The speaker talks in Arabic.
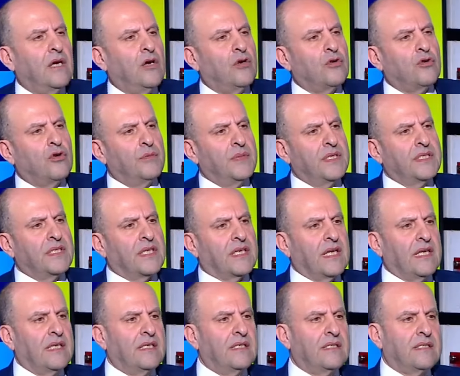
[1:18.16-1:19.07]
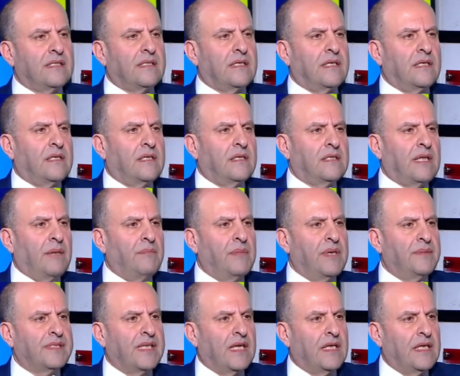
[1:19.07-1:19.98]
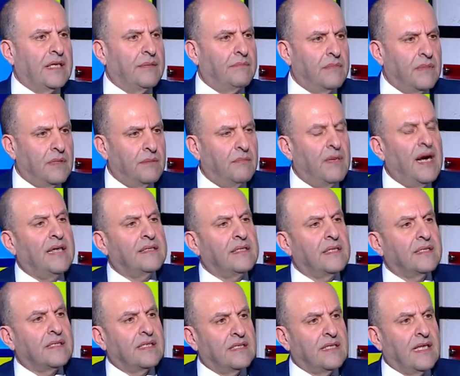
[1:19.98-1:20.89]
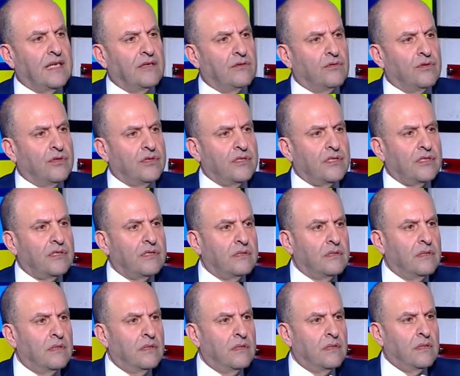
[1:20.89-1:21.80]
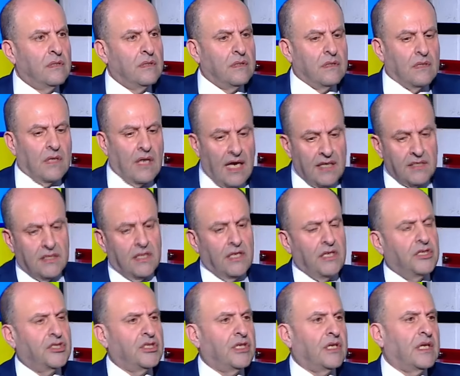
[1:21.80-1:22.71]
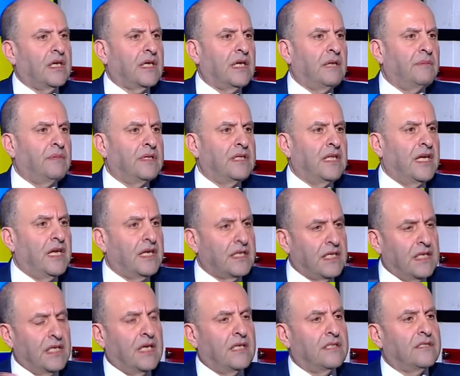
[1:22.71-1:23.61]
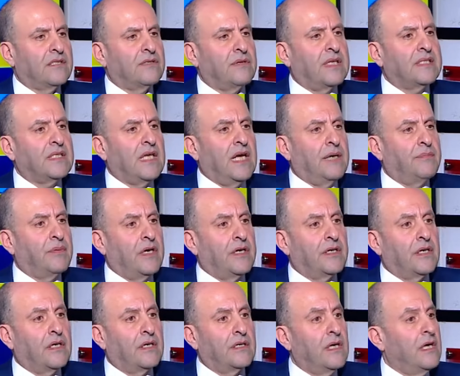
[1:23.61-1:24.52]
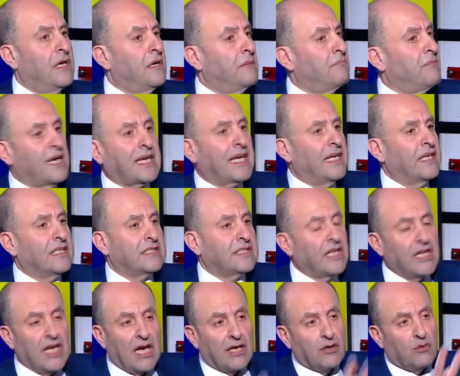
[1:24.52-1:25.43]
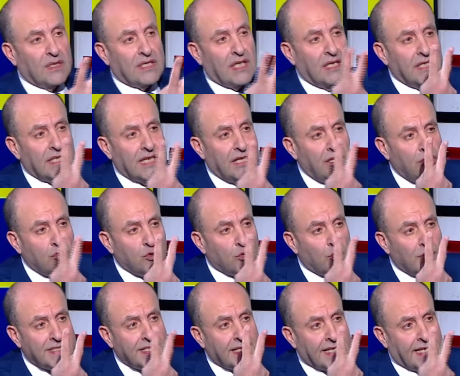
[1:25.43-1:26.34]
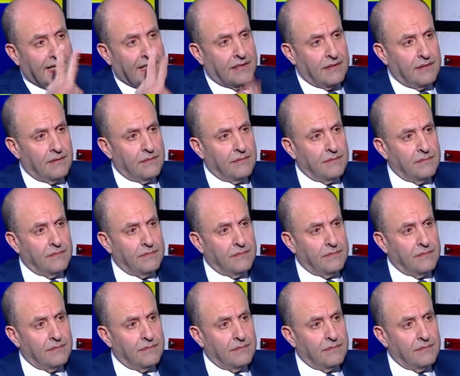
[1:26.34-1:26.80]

حكومه الرئيس آه، تمام سلام ما قعدت سنتين ونص مم. هيدي هي الشراكه اللي بدنا اياها كنا اصحاب قرار ما كان التيار الوطني كان عنده وزيرين